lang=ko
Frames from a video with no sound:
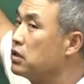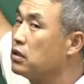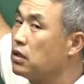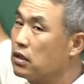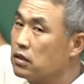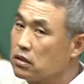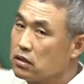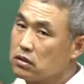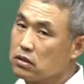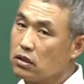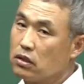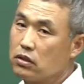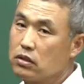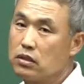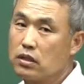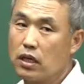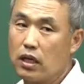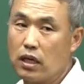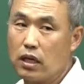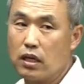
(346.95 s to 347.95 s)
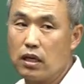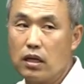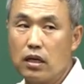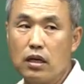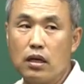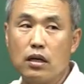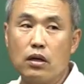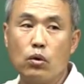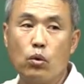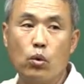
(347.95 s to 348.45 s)
들어갔었어요. 근데
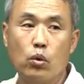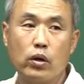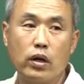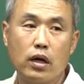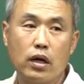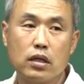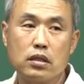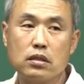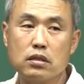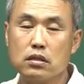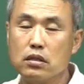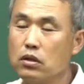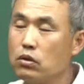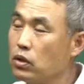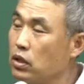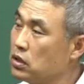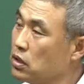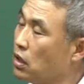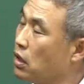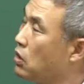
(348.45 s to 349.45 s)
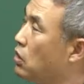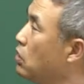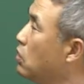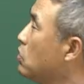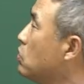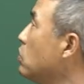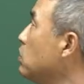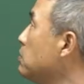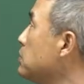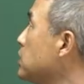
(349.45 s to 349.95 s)
올해 같은 경우에 제가
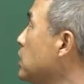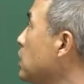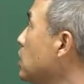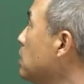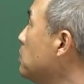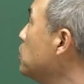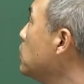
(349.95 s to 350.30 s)
커리큘럼을 짜다